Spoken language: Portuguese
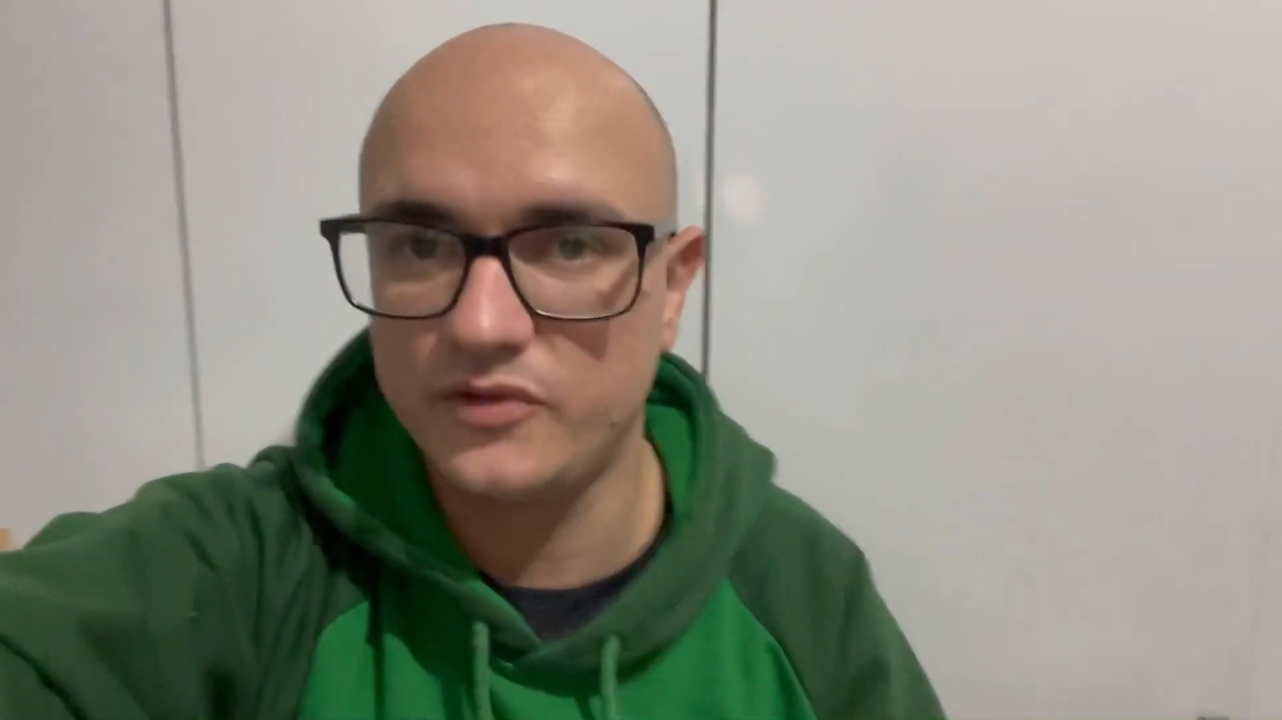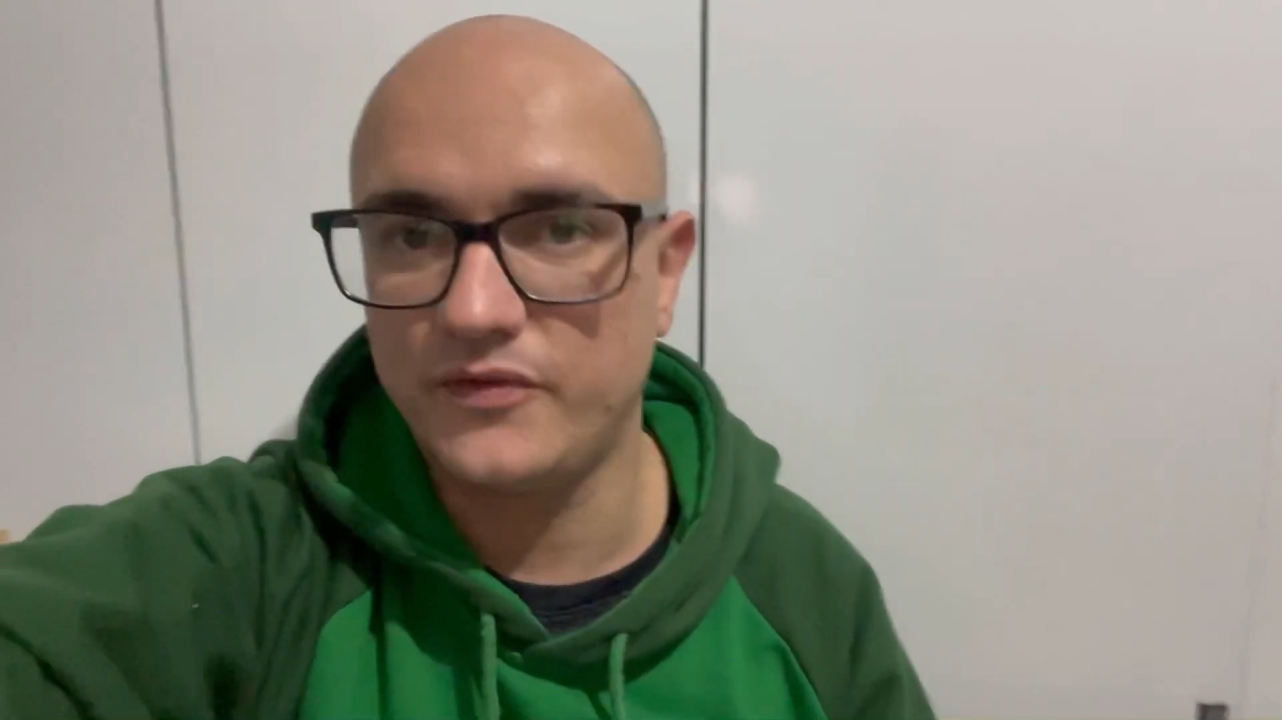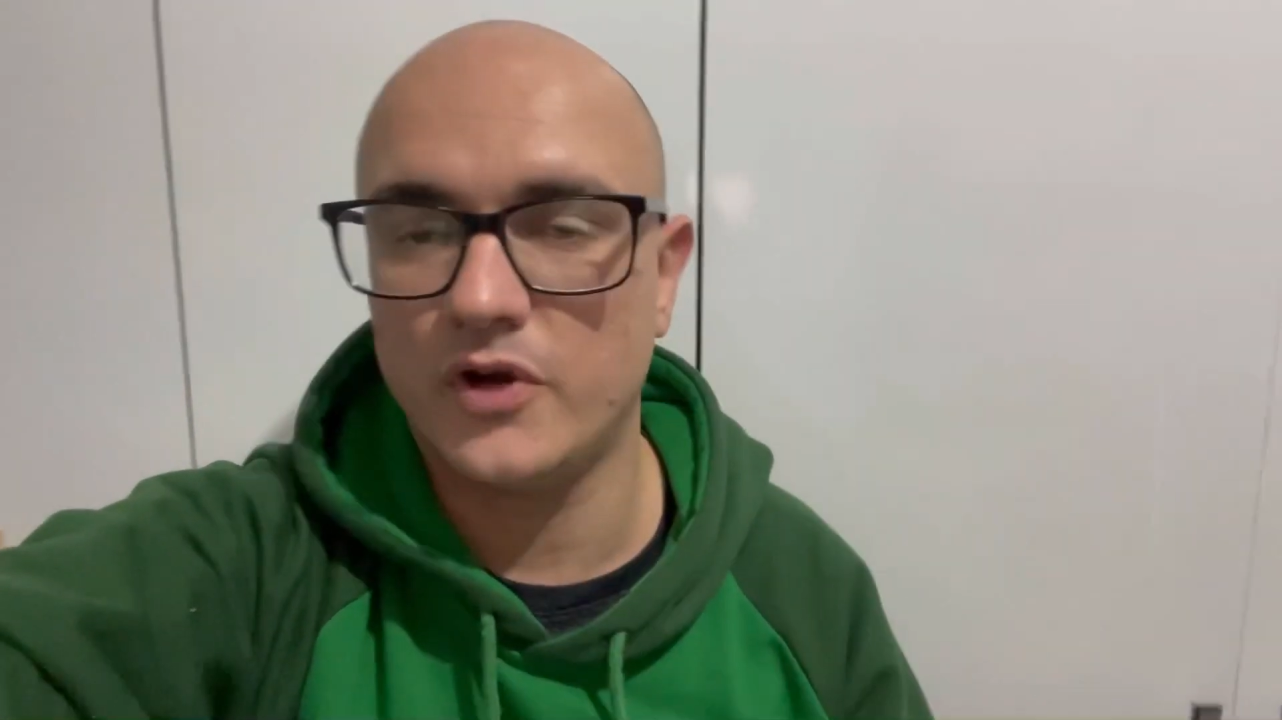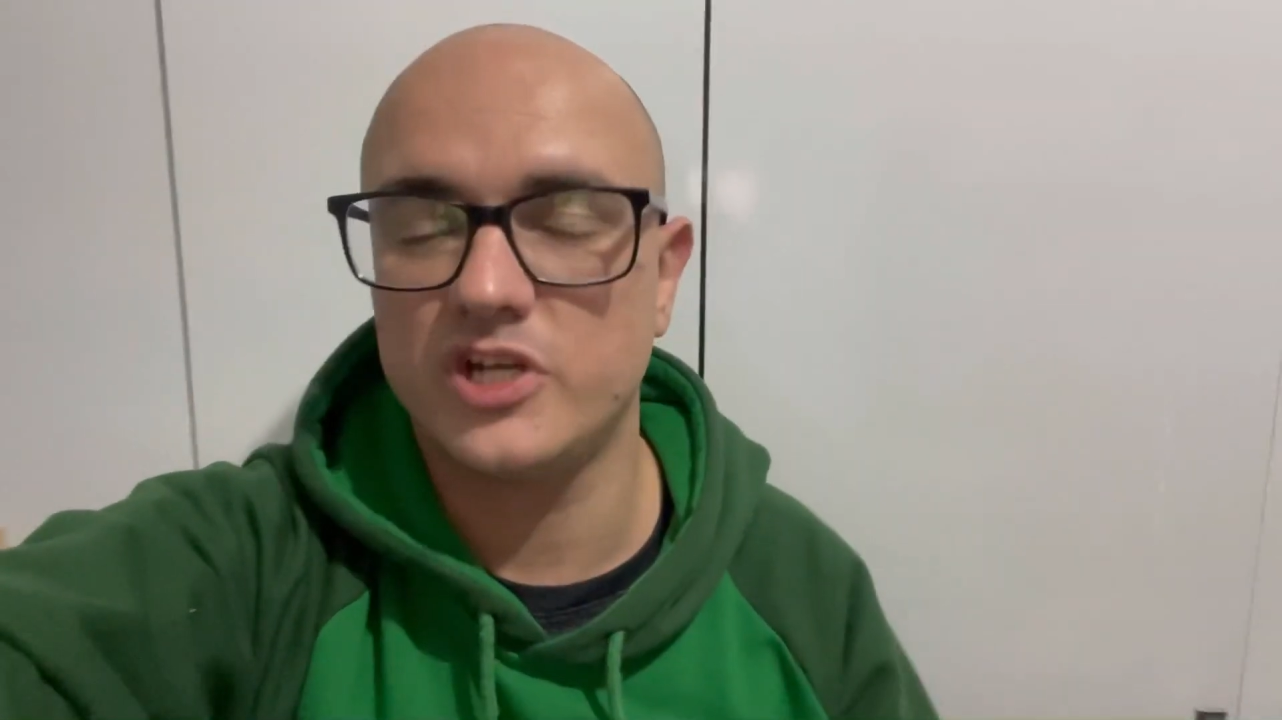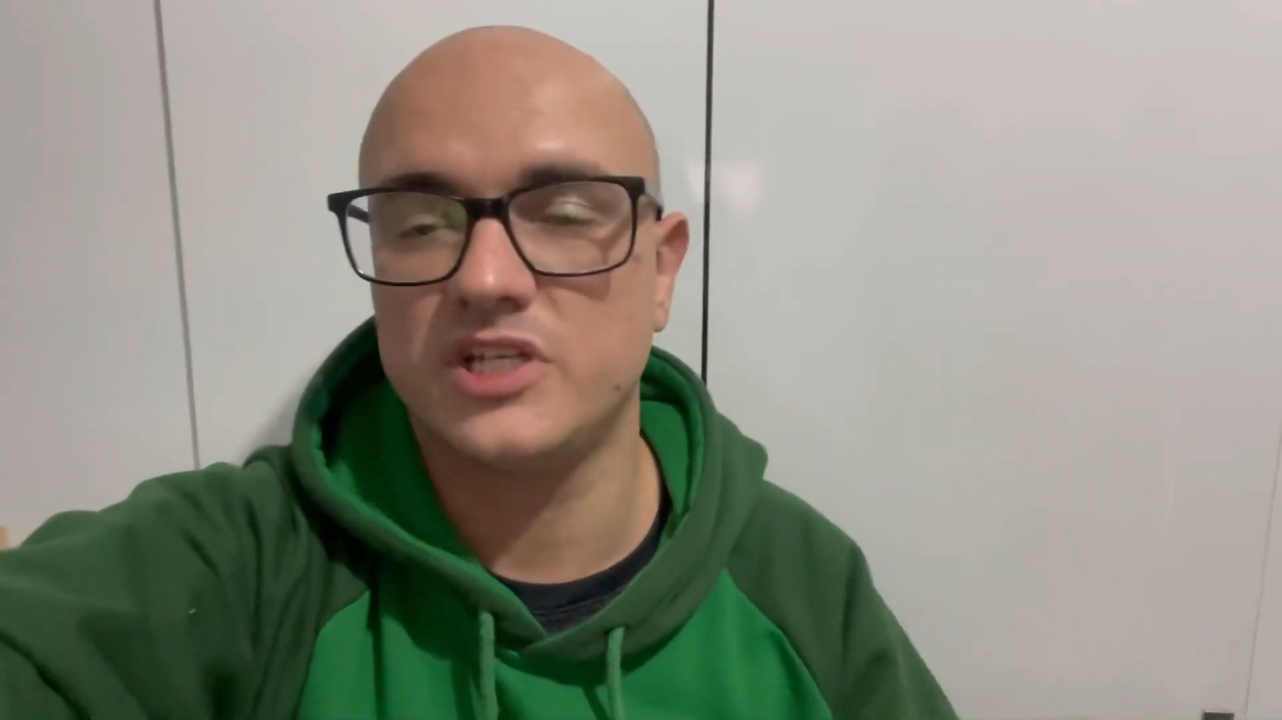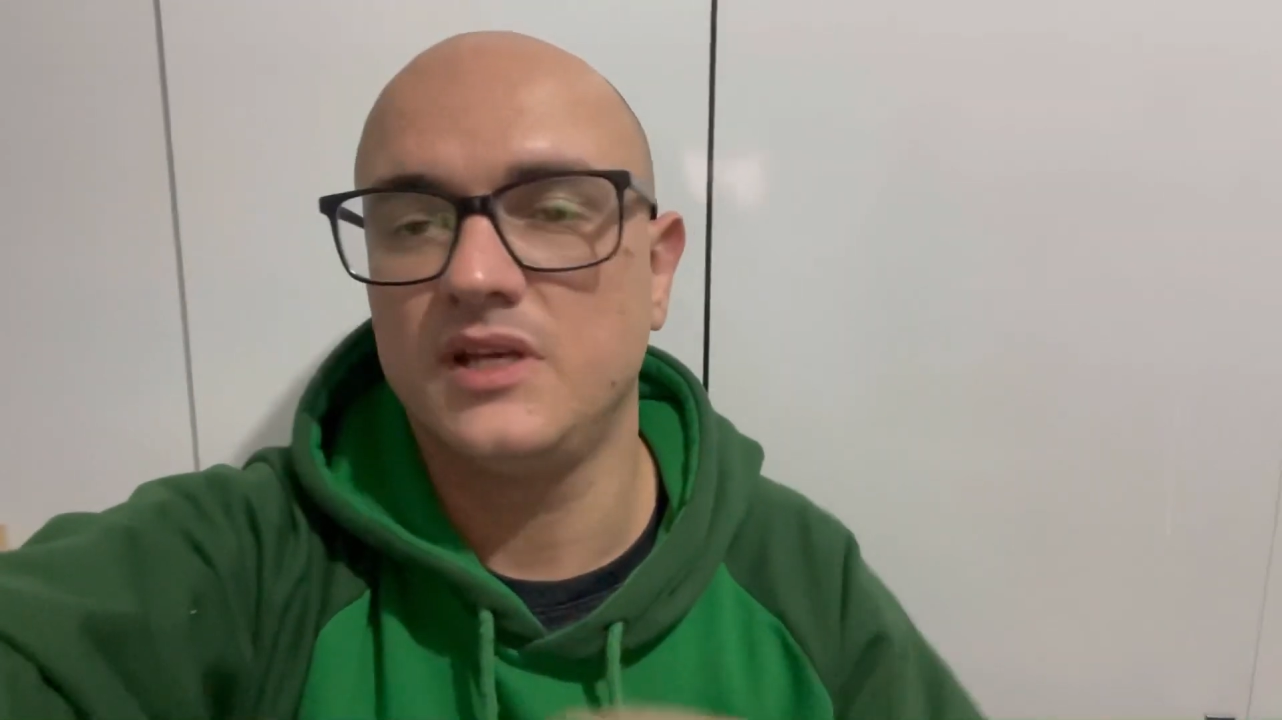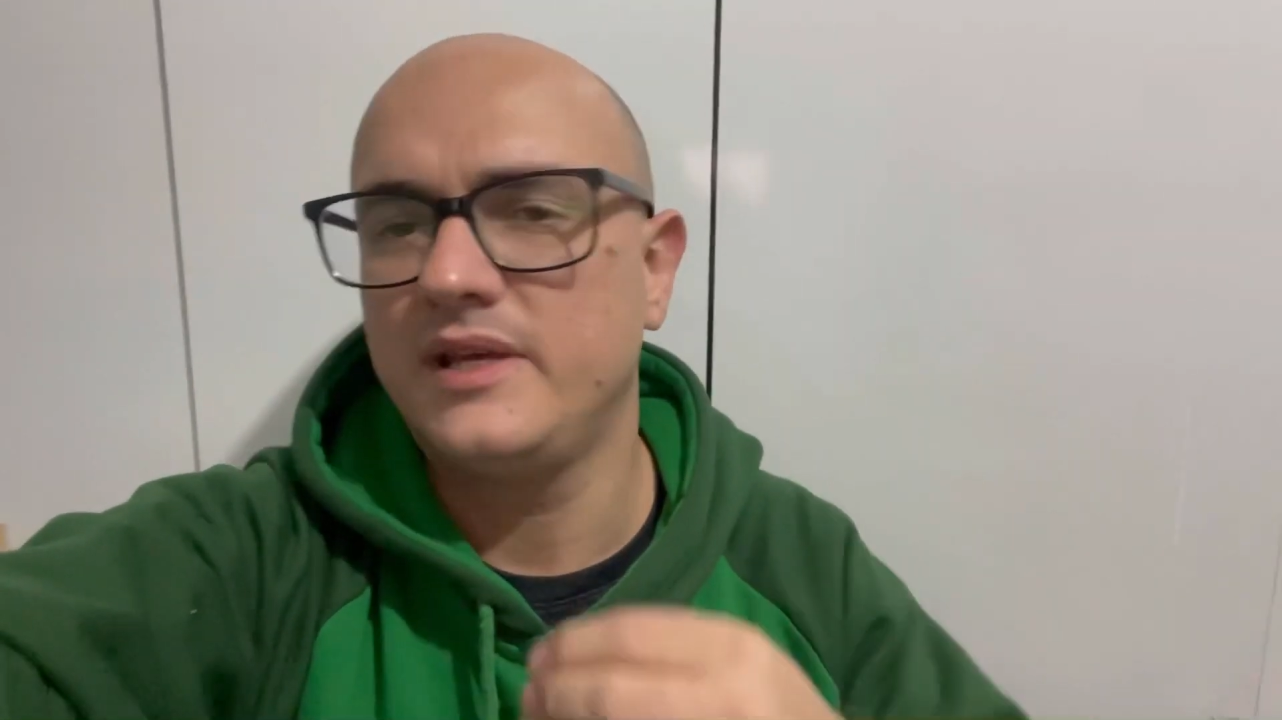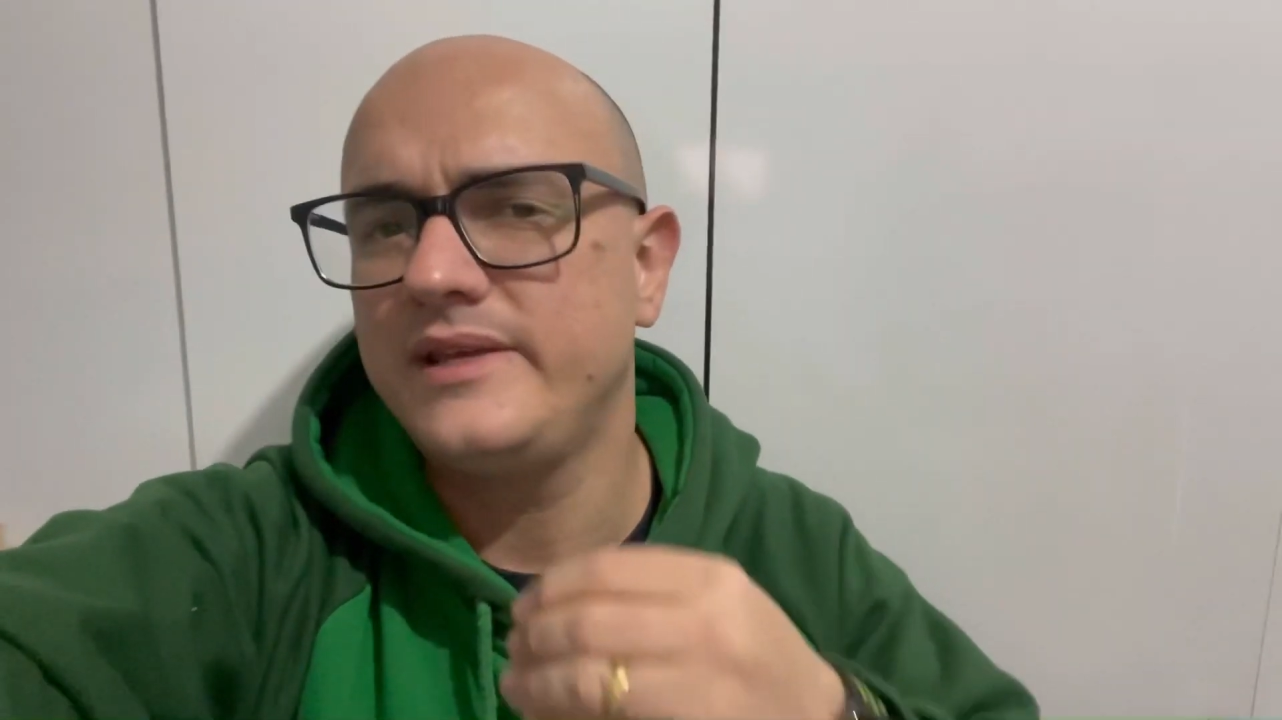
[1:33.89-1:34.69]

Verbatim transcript: forte